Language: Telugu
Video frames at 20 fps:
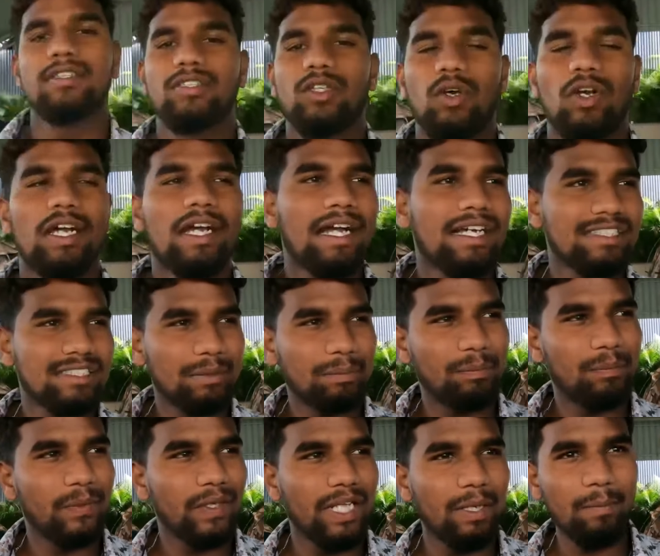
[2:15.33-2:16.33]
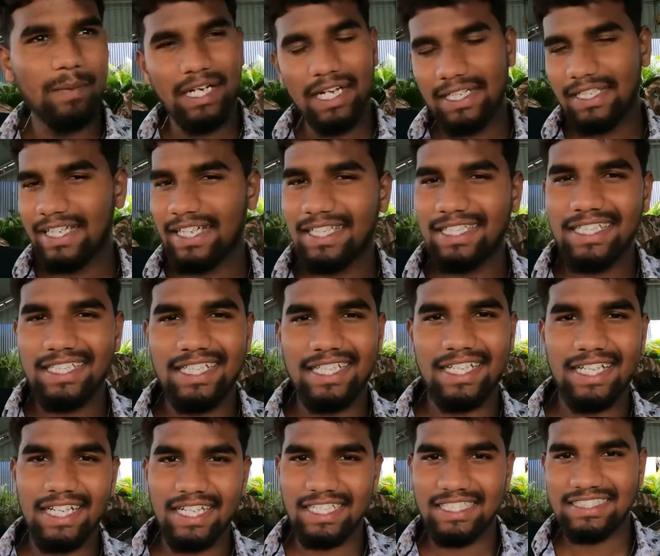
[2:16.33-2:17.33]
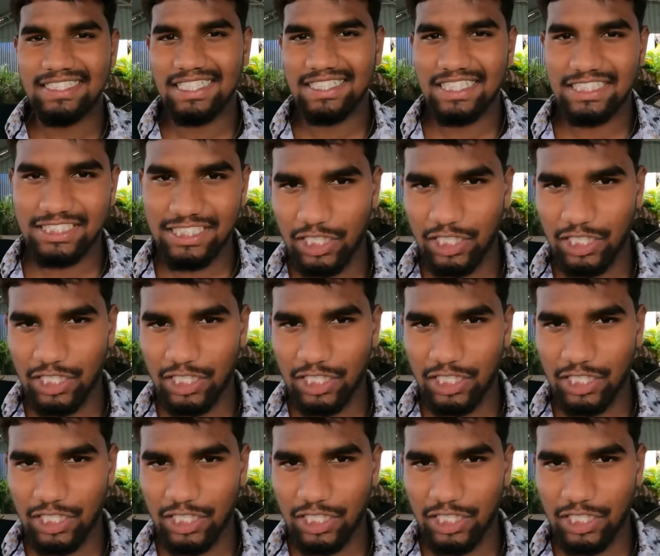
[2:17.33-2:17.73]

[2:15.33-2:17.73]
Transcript: సో గ్యాస్ ఇప్పుడే మన టెంట్ల దగ్గర నుంచి అయితే